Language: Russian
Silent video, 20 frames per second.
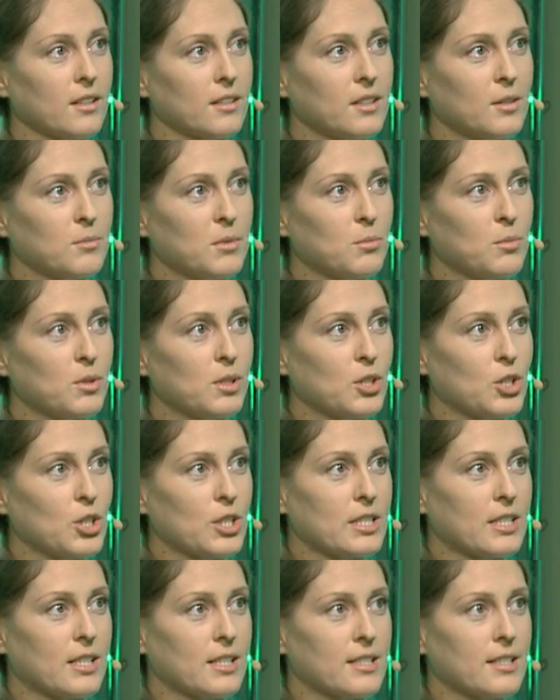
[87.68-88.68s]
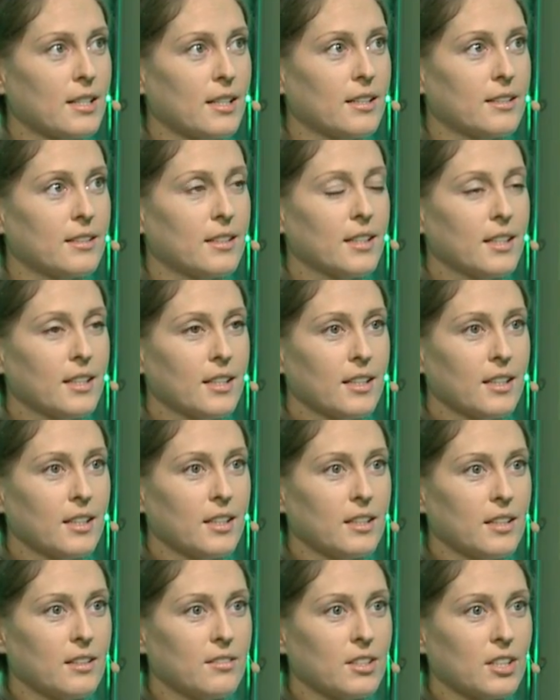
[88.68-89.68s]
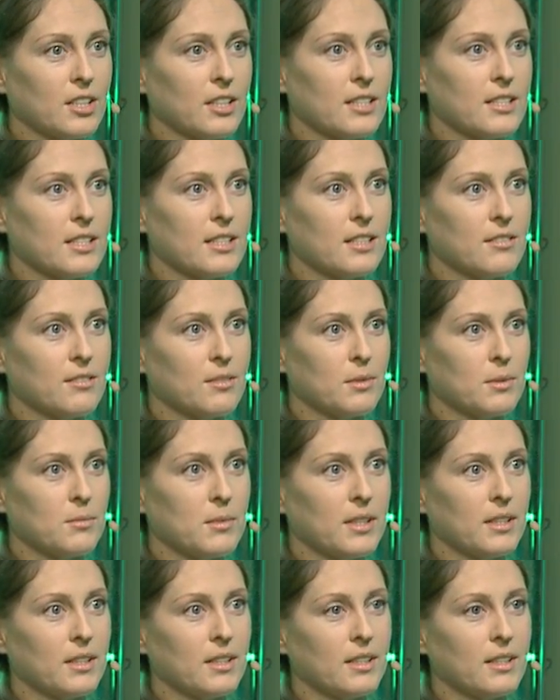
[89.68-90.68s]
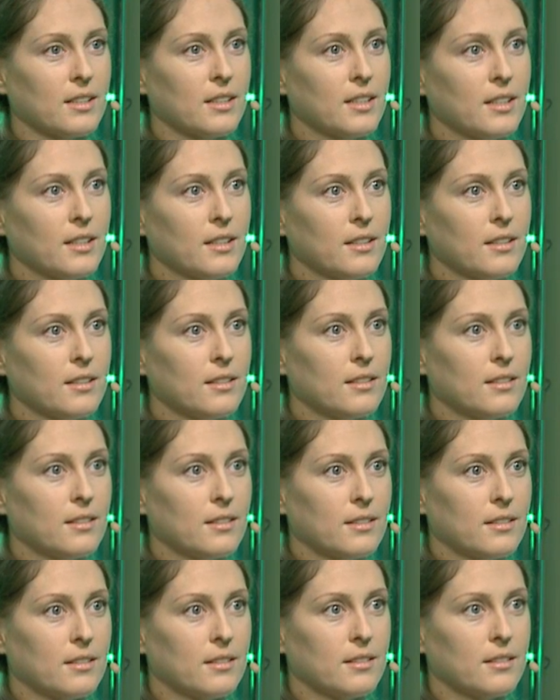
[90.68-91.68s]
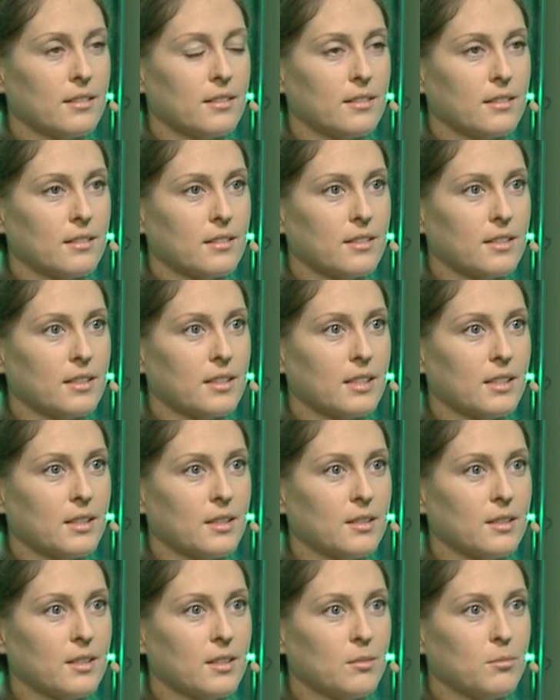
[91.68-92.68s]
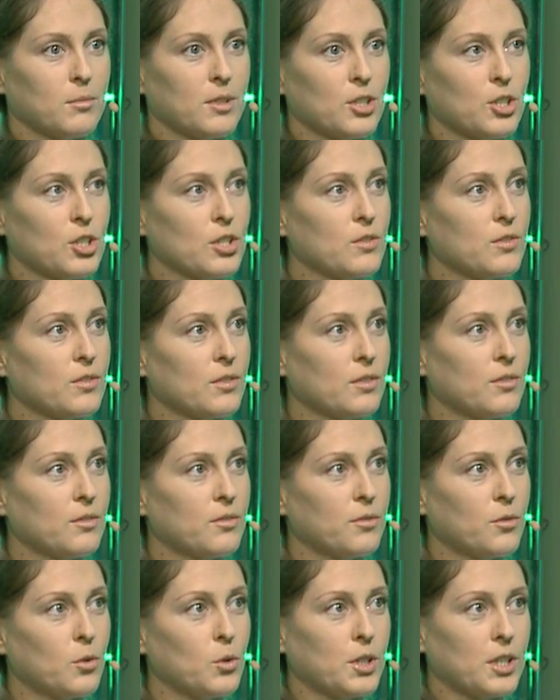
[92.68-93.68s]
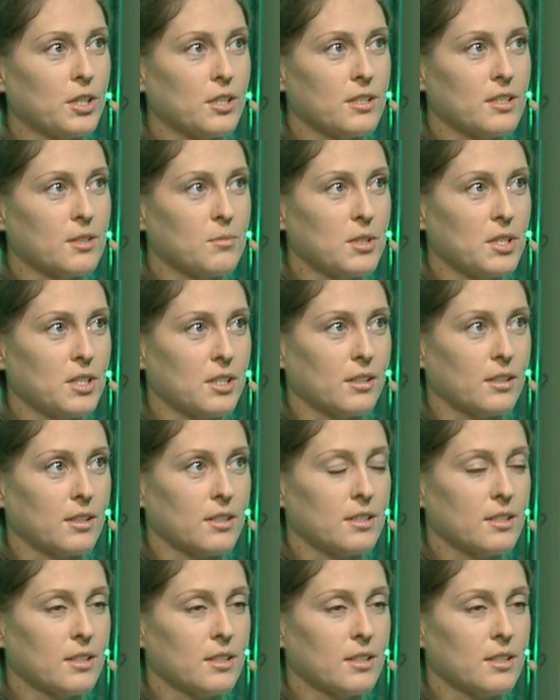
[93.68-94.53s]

когда мне было 16 лет. И, наверное, с этого момента э, как-то моя жизнь в корень изменилась.